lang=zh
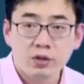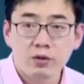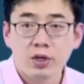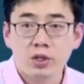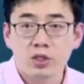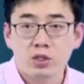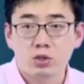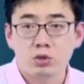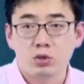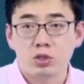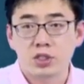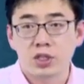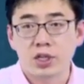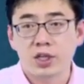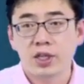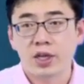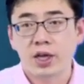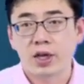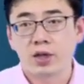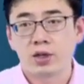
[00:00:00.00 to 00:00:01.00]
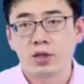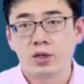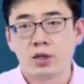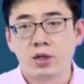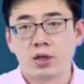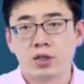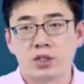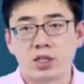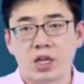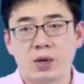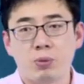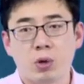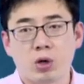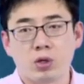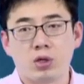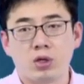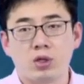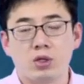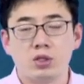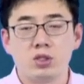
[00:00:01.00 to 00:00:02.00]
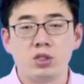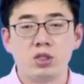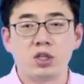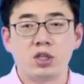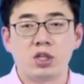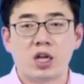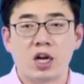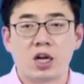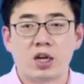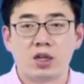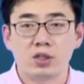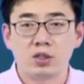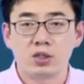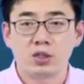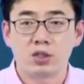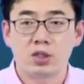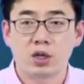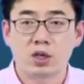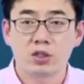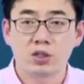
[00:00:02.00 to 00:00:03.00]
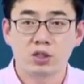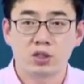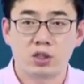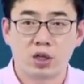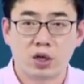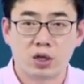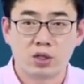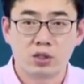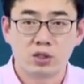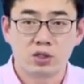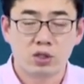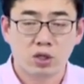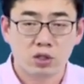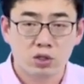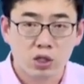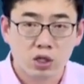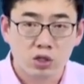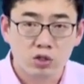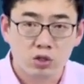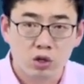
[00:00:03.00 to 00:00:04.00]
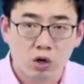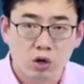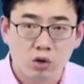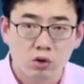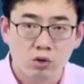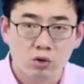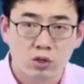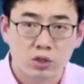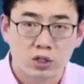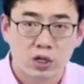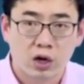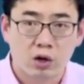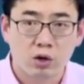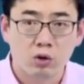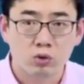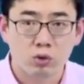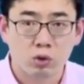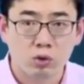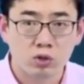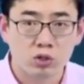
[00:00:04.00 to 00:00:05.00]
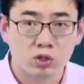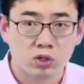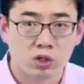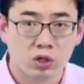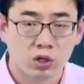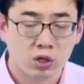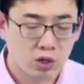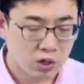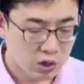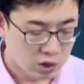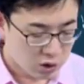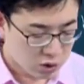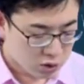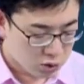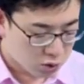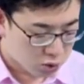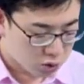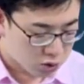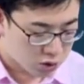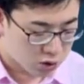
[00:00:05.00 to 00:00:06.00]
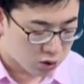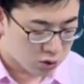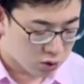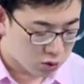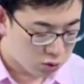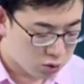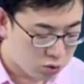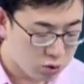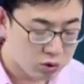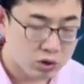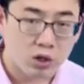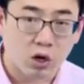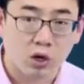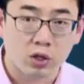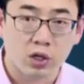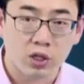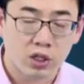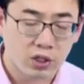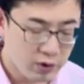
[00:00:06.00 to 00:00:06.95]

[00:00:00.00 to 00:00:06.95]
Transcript: 因为只有切点才保证既和它俩相等相相交，然后同时又是最小的。